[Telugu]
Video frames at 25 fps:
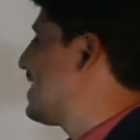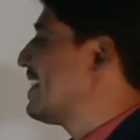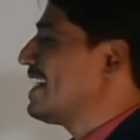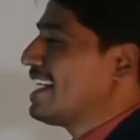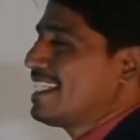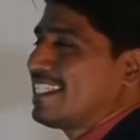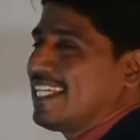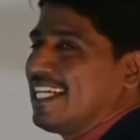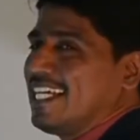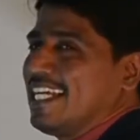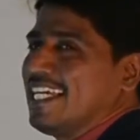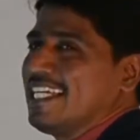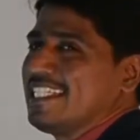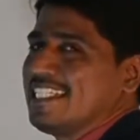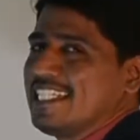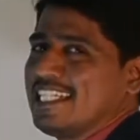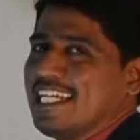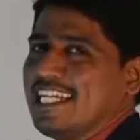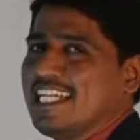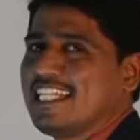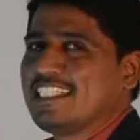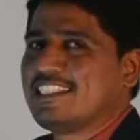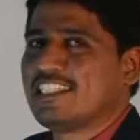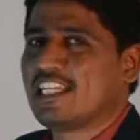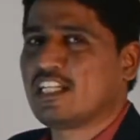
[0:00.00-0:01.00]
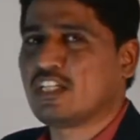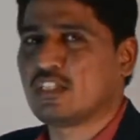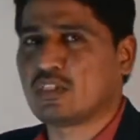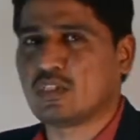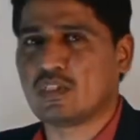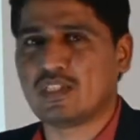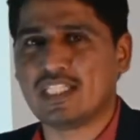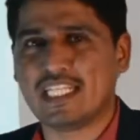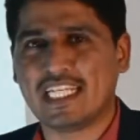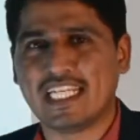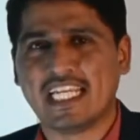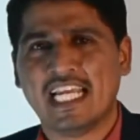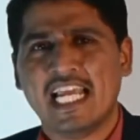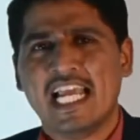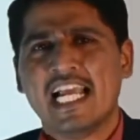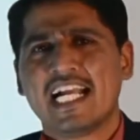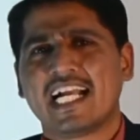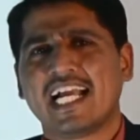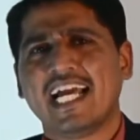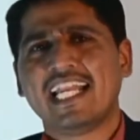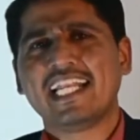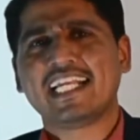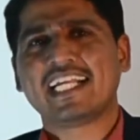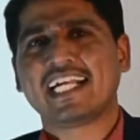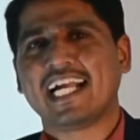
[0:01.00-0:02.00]
సిక్నెస్ అండ్ ఏజింగ్ అనేది జరుగుతుంది
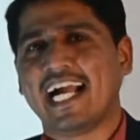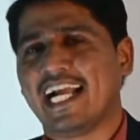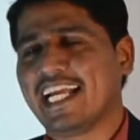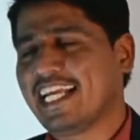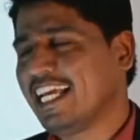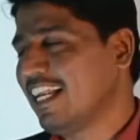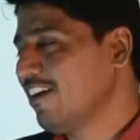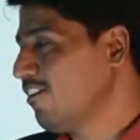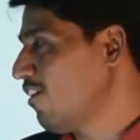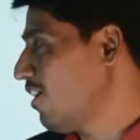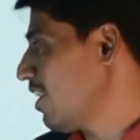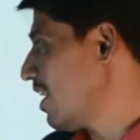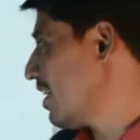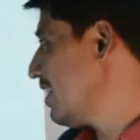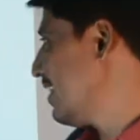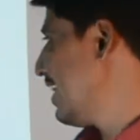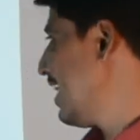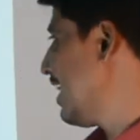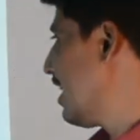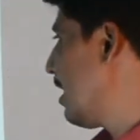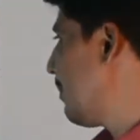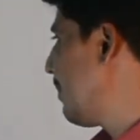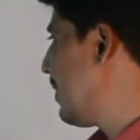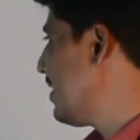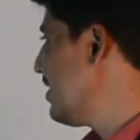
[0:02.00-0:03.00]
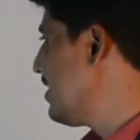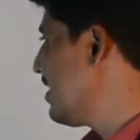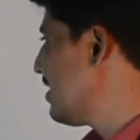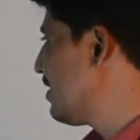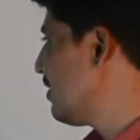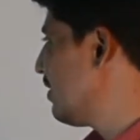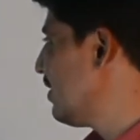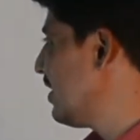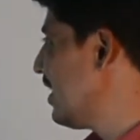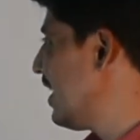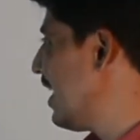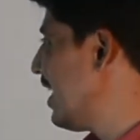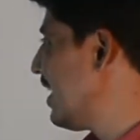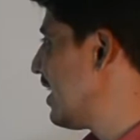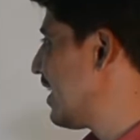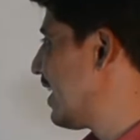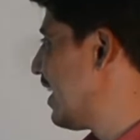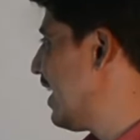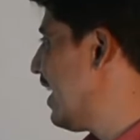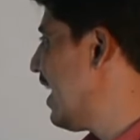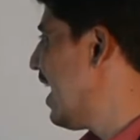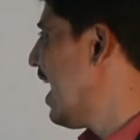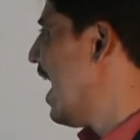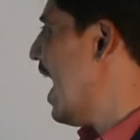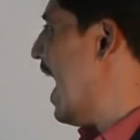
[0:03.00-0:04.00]
కానీ కంగెన్ వాటర్ దేనిగా పనిచేస్తుంది
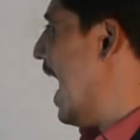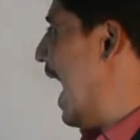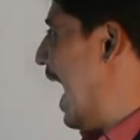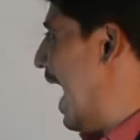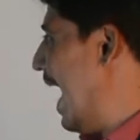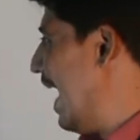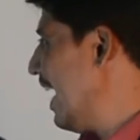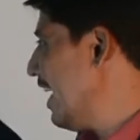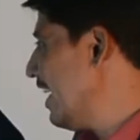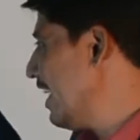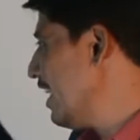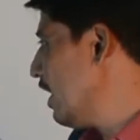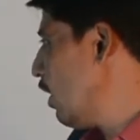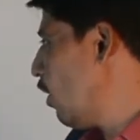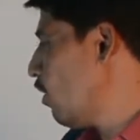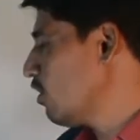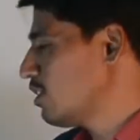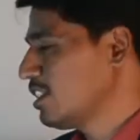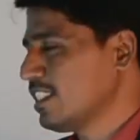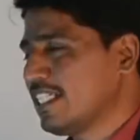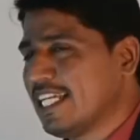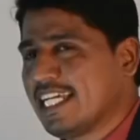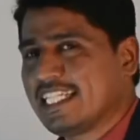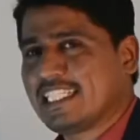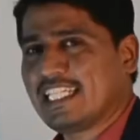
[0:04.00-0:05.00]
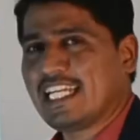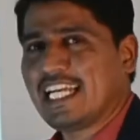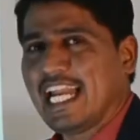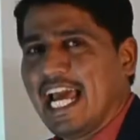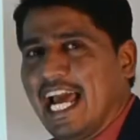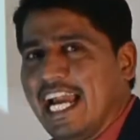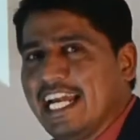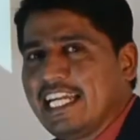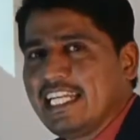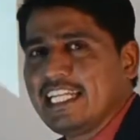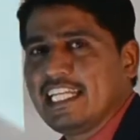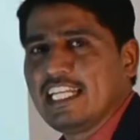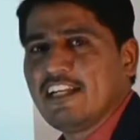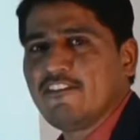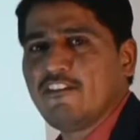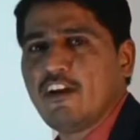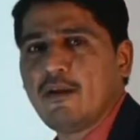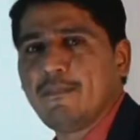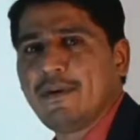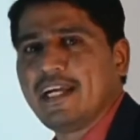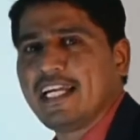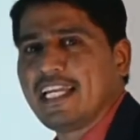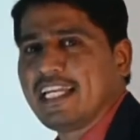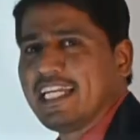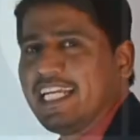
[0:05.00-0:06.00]
అంటే యాంటీ ఆక్సిడేషన్ యాంటీ
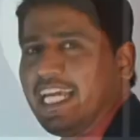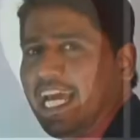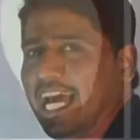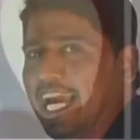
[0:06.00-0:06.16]
ఇన్ఫ్లమేటరీ